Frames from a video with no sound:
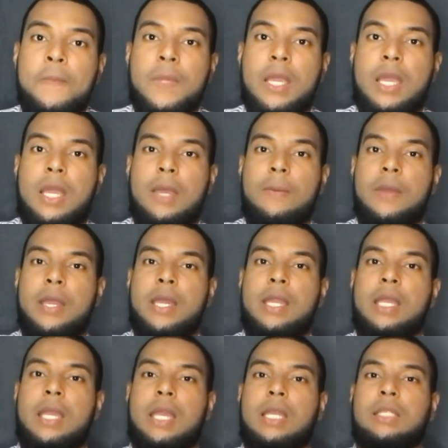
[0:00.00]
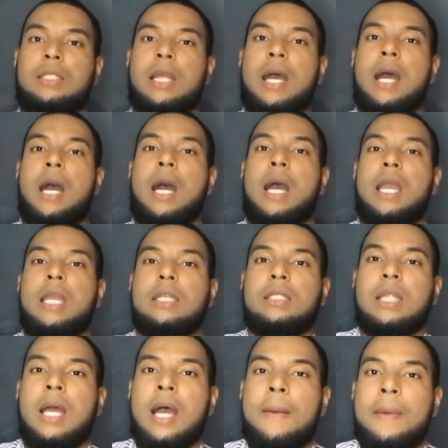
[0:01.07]
Eh, ver esta,
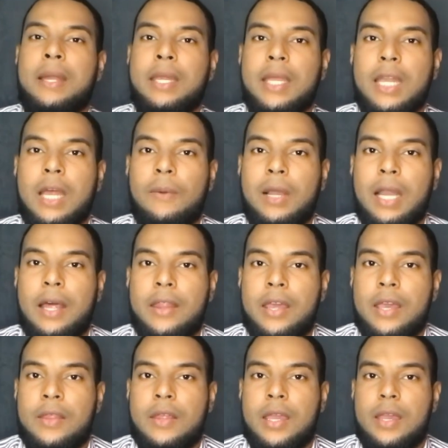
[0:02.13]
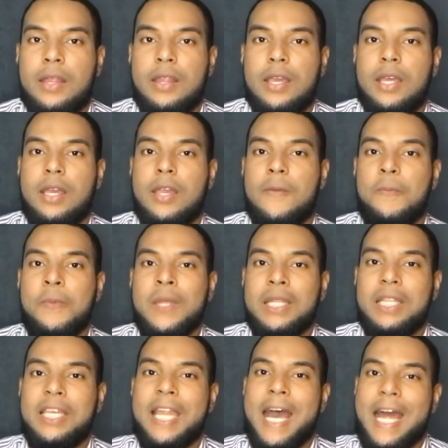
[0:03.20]
esta manera, ¿verdad? De,
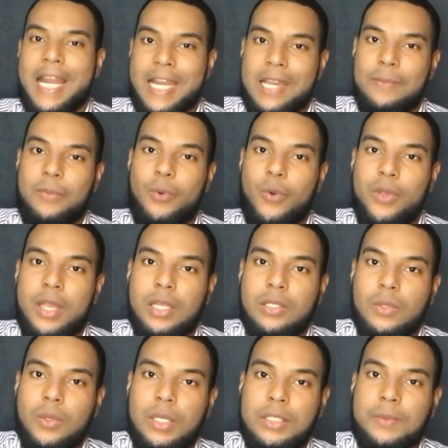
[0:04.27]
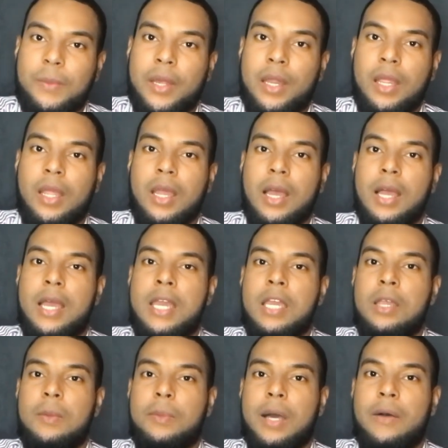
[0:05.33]
tirarle puya a su ex pareja
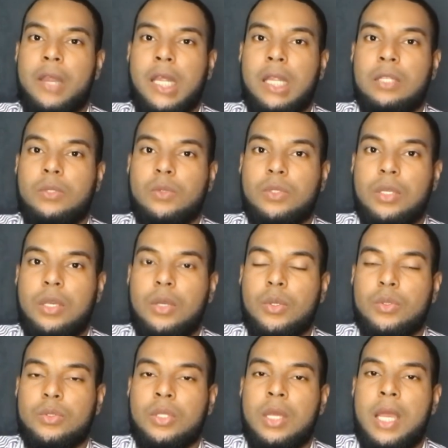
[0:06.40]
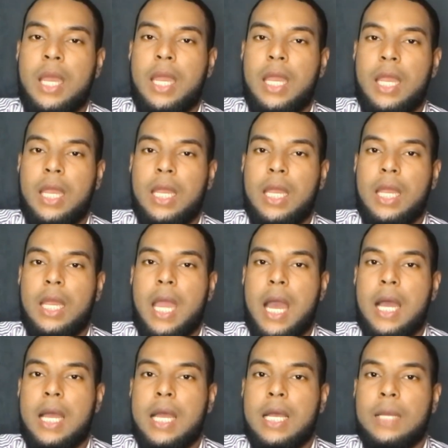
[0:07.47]
y padre de sus hijos. Eh,
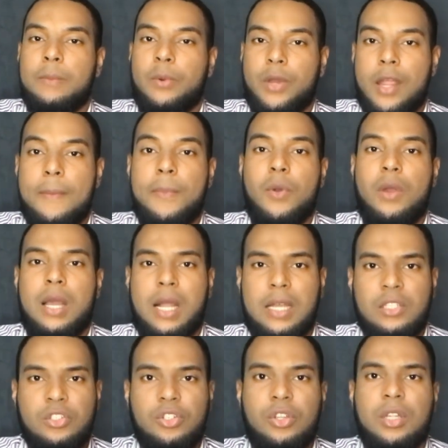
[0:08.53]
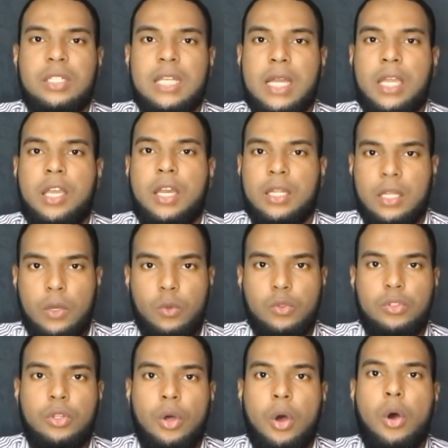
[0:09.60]
por ejemplo, la canción de Shakira. ¿Te
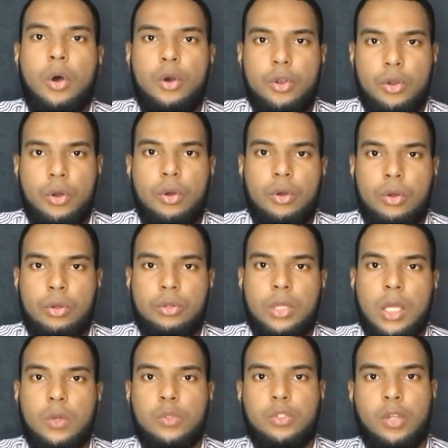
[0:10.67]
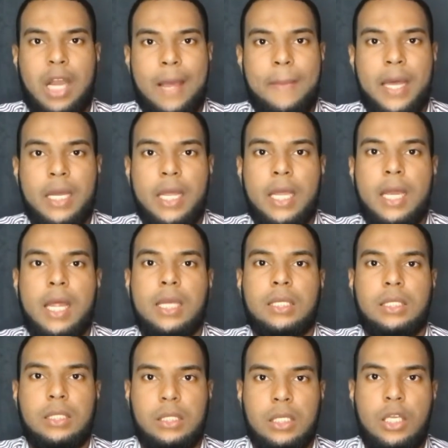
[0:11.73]
gustó o no? ¿Te gustó la manera?
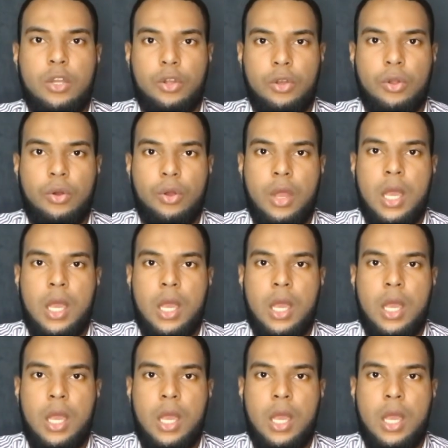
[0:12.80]
Sí o no.